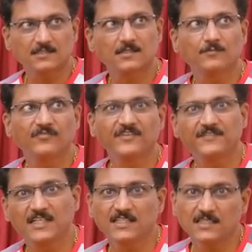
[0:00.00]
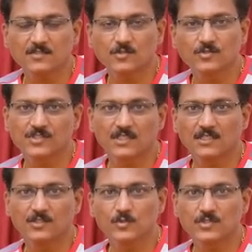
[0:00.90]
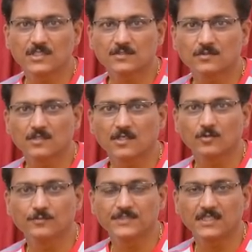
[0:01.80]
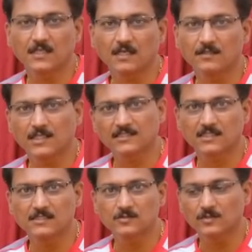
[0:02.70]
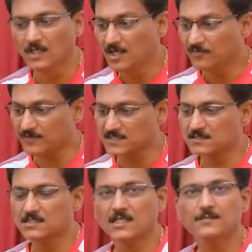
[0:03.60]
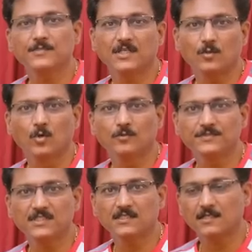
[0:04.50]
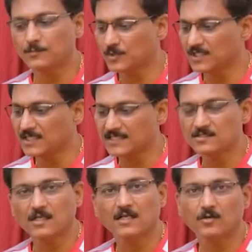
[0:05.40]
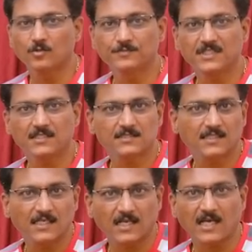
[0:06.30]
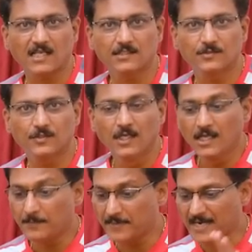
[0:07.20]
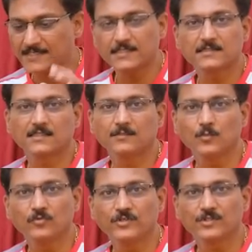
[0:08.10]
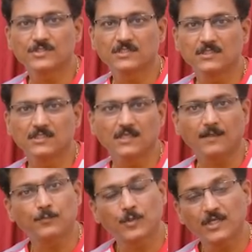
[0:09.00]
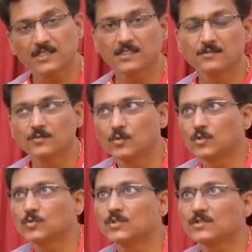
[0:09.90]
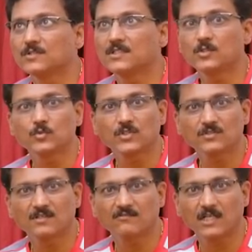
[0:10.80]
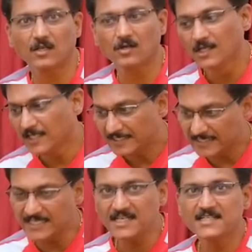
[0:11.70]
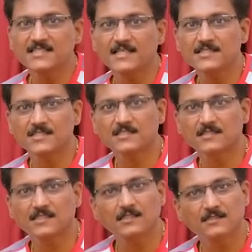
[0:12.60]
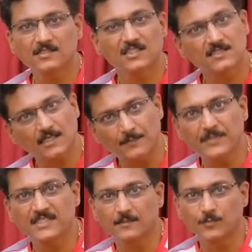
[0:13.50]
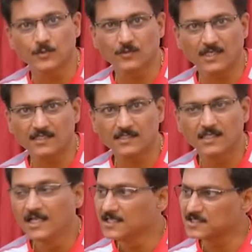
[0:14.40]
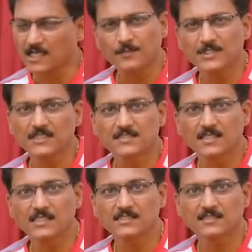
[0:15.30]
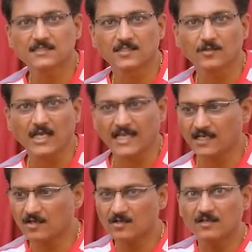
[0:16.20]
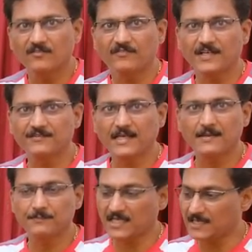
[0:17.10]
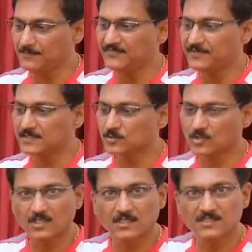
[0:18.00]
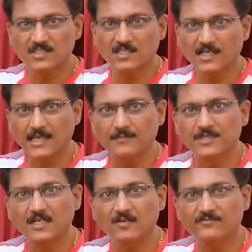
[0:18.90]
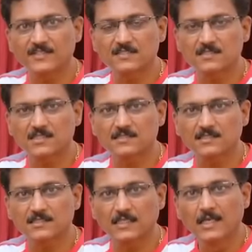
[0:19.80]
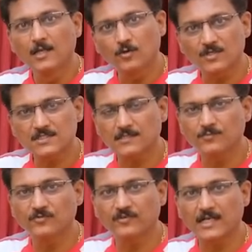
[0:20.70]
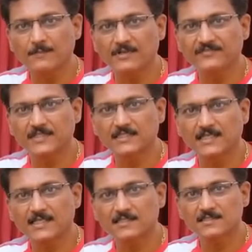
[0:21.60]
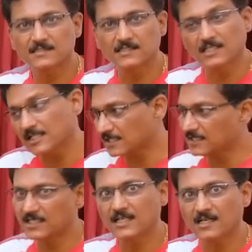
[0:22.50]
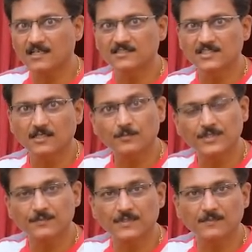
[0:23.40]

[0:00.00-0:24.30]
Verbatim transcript: సమ్ ఫిఫ్టీన్ ఇయర్స్ నుంచి నేను యూస్ చేస్తున్నాను హోమ్ థియేటర్లు నాకు తెలుసు ఫస్ట్ టైం నేను హోమ్ థియేటర్ అప్పుడు నేను యాక్చువల్గా హోమ్ థియేటర్స్ ఇంకా రాలేదు మ్యాట్రిక్స్ అని మూవీ వచ్చింది అప్పుడే నేను టూ థౌజండ్ టూ థౌజండ్ వన్లో నేనే డిజైన్ చేసేది చేసి అమ్మేది అప్పుడు అంటే చాలామందికి సేల్ చేశాను యానలాగ్ ఫైవ్ యాంప్లిఫైర్స్ ఒక చిన్న క్యాబినెట్లో ఫిక్స్ చేసేసి ఒక సబ్ యాంప్లిఫైర్ తయారు చేసి నా దగ్గర ఇంకా చిన్నప్పటి మా